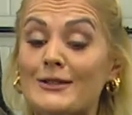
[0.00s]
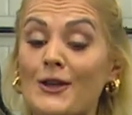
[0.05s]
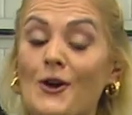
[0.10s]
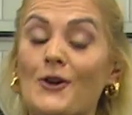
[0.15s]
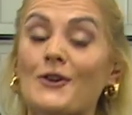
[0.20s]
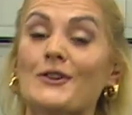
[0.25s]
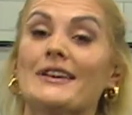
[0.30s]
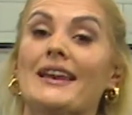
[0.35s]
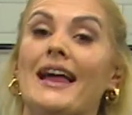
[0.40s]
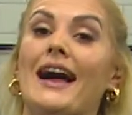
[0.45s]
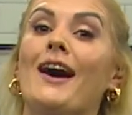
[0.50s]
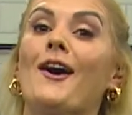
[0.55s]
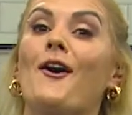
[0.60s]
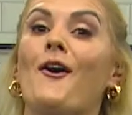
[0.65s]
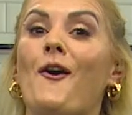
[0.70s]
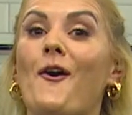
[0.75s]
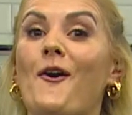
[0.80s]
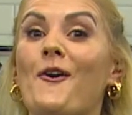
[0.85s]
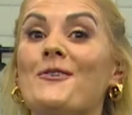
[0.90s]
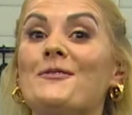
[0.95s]
sonra
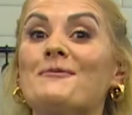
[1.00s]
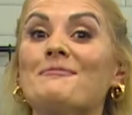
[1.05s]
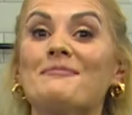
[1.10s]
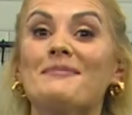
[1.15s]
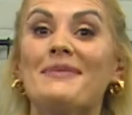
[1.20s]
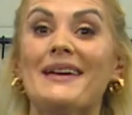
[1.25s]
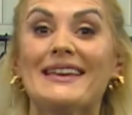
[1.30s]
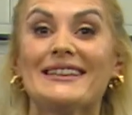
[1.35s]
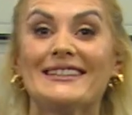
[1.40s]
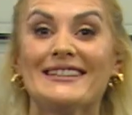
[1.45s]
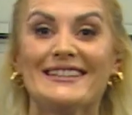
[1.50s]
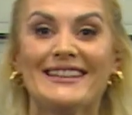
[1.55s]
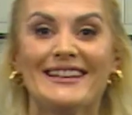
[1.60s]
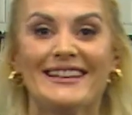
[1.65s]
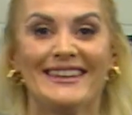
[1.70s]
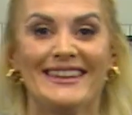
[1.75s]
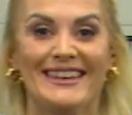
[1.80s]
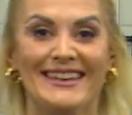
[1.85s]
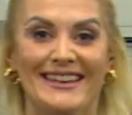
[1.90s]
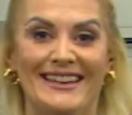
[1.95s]
15
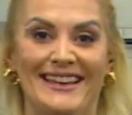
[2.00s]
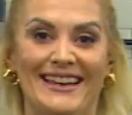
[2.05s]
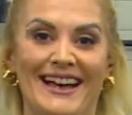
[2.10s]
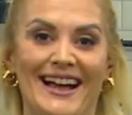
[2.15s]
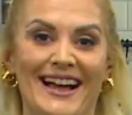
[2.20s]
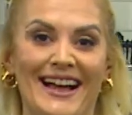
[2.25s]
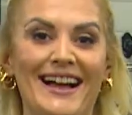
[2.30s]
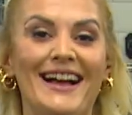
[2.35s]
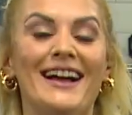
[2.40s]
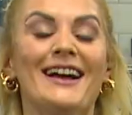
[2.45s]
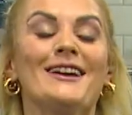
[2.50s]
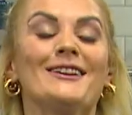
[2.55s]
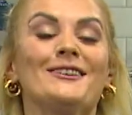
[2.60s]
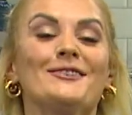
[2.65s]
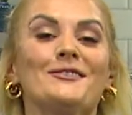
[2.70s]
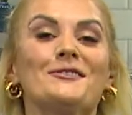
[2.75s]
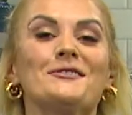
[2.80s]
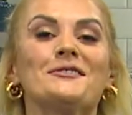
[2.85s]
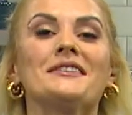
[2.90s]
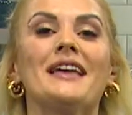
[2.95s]
dakika
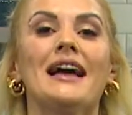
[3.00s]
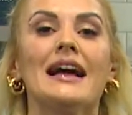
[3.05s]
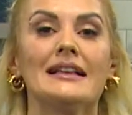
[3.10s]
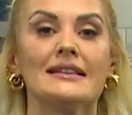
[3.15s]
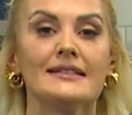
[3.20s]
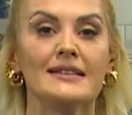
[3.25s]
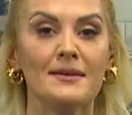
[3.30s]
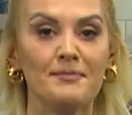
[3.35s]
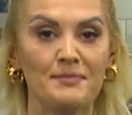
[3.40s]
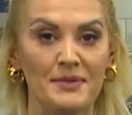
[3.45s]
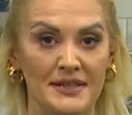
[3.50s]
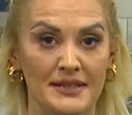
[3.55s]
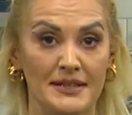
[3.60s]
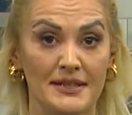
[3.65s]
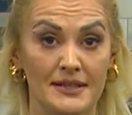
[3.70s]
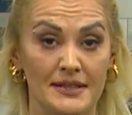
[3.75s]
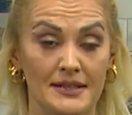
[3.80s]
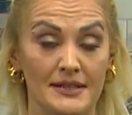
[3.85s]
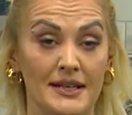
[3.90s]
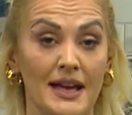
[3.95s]
güzelce
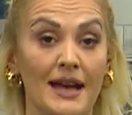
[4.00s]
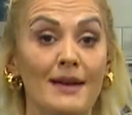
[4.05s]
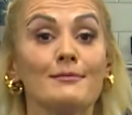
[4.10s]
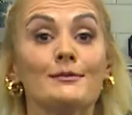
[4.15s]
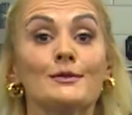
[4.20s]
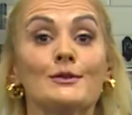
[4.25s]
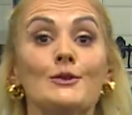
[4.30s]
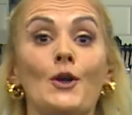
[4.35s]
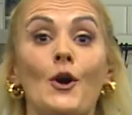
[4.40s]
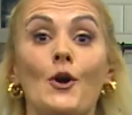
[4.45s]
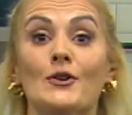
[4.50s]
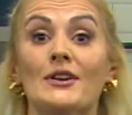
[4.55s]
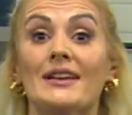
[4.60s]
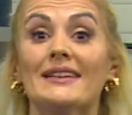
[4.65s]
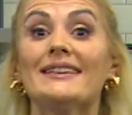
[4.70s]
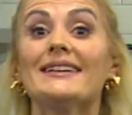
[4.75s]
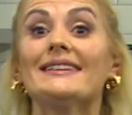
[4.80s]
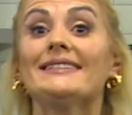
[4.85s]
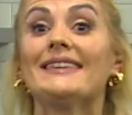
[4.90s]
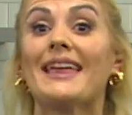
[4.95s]
pişireceğim.
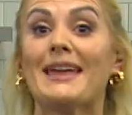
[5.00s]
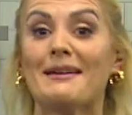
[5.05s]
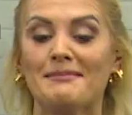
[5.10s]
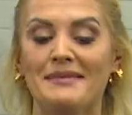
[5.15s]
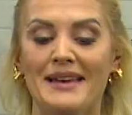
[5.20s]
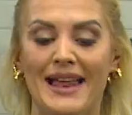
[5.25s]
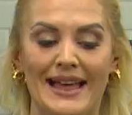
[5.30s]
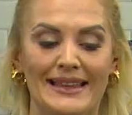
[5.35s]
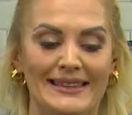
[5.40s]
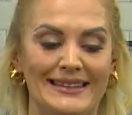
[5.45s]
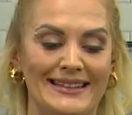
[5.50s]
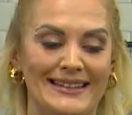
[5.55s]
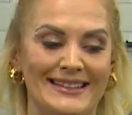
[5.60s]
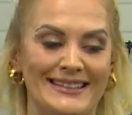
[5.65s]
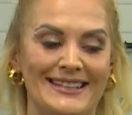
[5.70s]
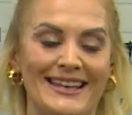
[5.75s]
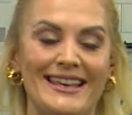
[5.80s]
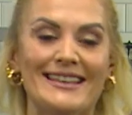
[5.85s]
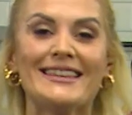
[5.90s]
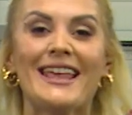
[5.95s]
Sonra da
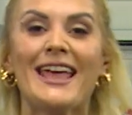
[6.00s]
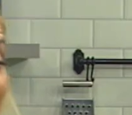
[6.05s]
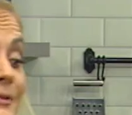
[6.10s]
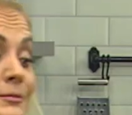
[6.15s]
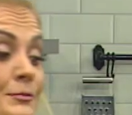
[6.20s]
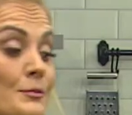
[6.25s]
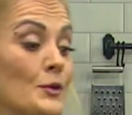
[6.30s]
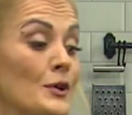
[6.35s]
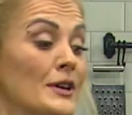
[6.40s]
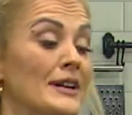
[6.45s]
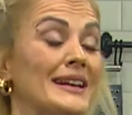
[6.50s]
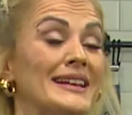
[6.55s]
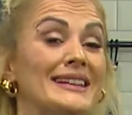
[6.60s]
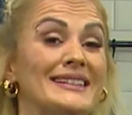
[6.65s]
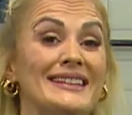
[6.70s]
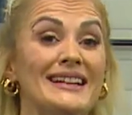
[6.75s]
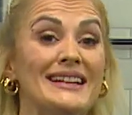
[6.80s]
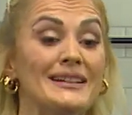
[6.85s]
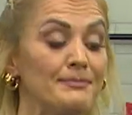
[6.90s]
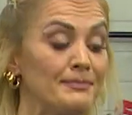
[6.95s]
demlendireceğiz. Bu
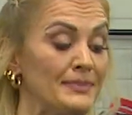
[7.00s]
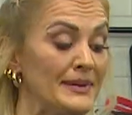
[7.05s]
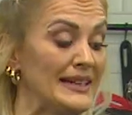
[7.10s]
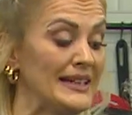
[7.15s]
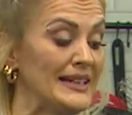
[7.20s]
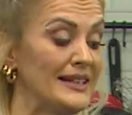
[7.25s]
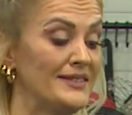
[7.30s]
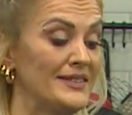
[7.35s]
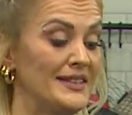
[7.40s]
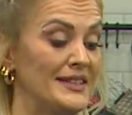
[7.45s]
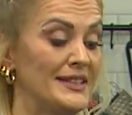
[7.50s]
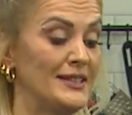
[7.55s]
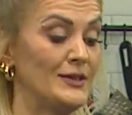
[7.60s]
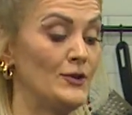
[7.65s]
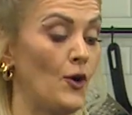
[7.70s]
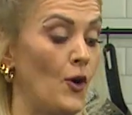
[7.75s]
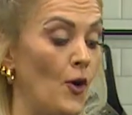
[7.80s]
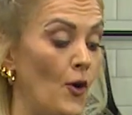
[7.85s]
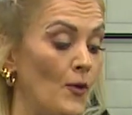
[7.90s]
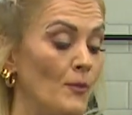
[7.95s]
arada pilav için
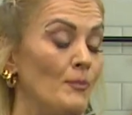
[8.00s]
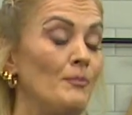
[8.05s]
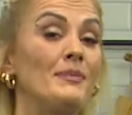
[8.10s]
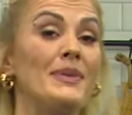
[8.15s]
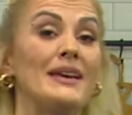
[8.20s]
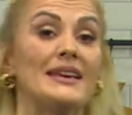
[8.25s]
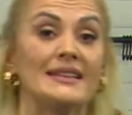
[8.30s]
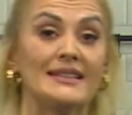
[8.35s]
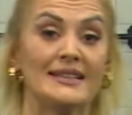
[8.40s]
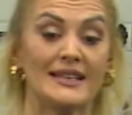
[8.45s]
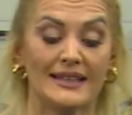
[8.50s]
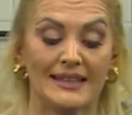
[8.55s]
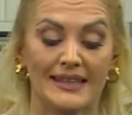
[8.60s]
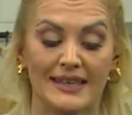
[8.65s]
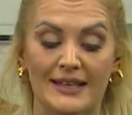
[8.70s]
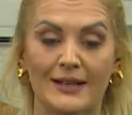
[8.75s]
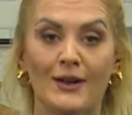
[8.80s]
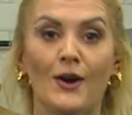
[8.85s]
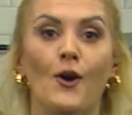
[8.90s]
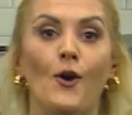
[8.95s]
15
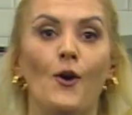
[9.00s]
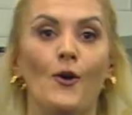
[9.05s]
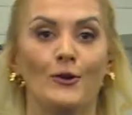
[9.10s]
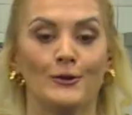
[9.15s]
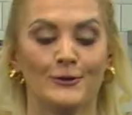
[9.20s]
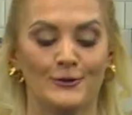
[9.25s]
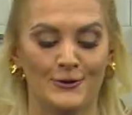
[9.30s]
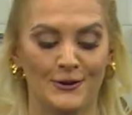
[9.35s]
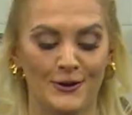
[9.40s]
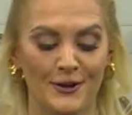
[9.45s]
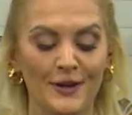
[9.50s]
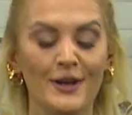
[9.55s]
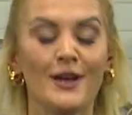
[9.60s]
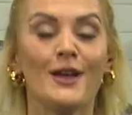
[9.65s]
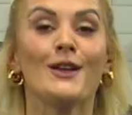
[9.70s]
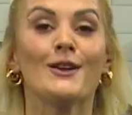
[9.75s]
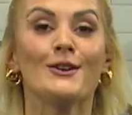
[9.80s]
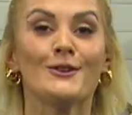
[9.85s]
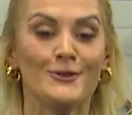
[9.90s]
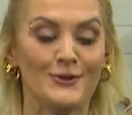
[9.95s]
dakika oldu.
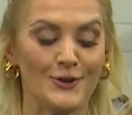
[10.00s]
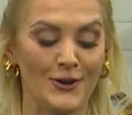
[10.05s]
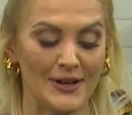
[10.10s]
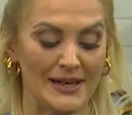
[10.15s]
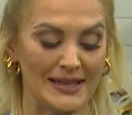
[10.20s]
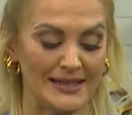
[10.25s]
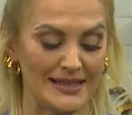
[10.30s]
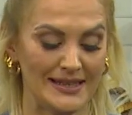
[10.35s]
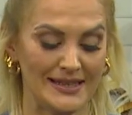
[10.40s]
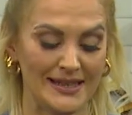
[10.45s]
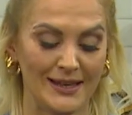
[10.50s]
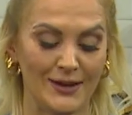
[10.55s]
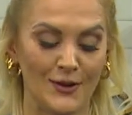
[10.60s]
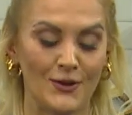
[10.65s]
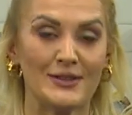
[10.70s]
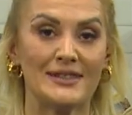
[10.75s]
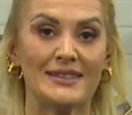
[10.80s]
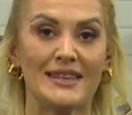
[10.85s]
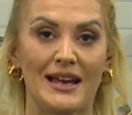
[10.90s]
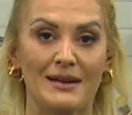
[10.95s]
Şöyle size
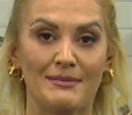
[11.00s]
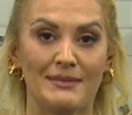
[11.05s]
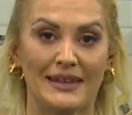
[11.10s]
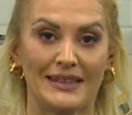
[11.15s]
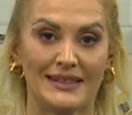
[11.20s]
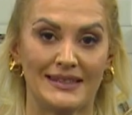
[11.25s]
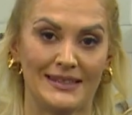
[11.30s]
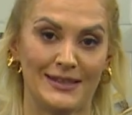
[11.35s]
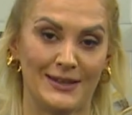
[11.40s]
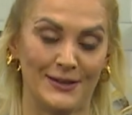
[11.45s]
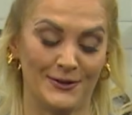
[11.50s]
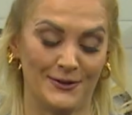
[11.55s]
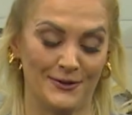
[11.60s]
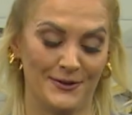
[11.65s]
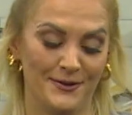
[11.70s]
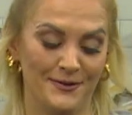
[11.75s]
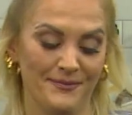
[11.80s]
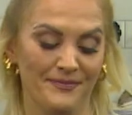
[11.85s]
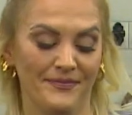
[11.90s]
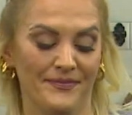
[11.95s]
göstermek
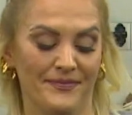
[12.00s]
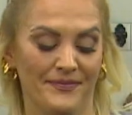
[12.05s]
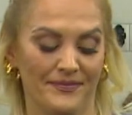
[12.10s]
istiyorum.